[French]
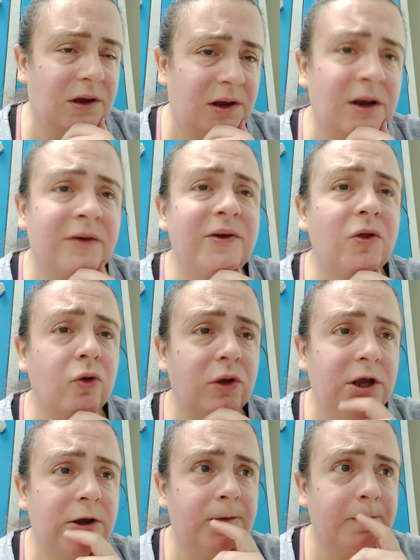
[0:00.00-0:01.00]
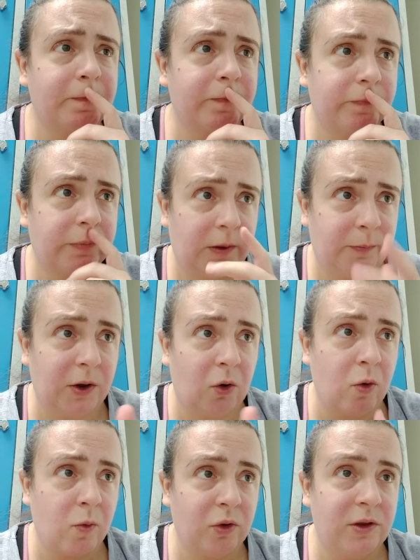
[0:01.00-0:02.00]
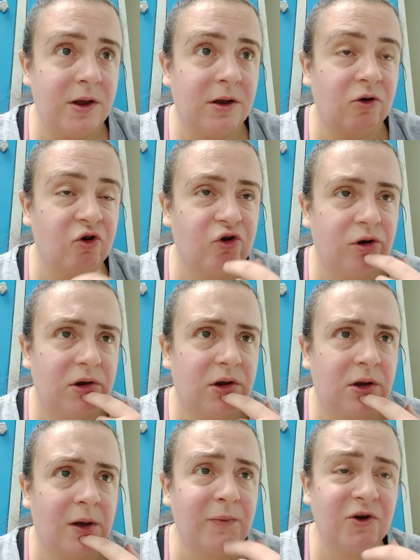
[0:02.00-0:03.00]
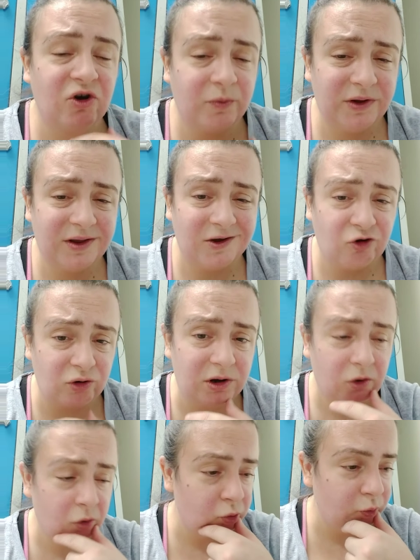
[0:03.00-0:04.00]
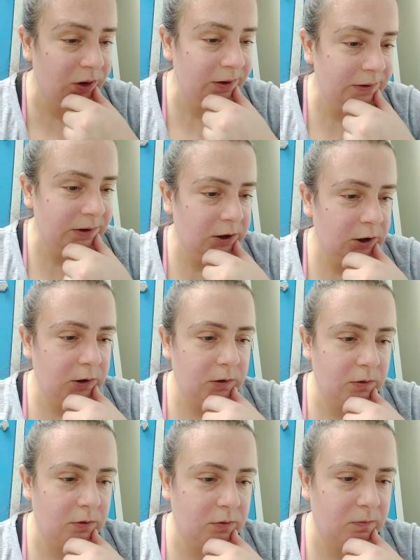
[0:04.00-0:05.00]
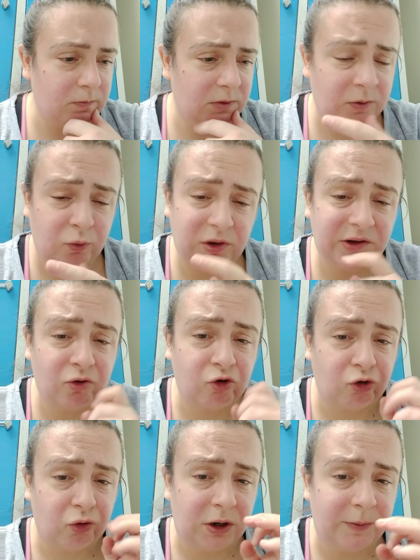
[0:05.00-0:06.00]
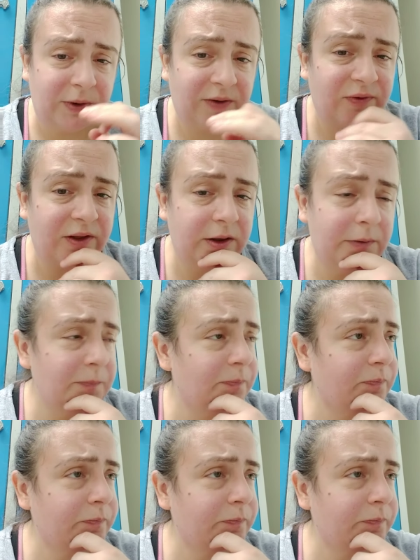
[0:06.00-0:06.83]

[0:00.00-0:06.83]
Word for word: il avait tenté par commentaire. Après, je sais pas si je suis la seule ou pas, euh, c'est pour ça que je ne l'ai pas effacé,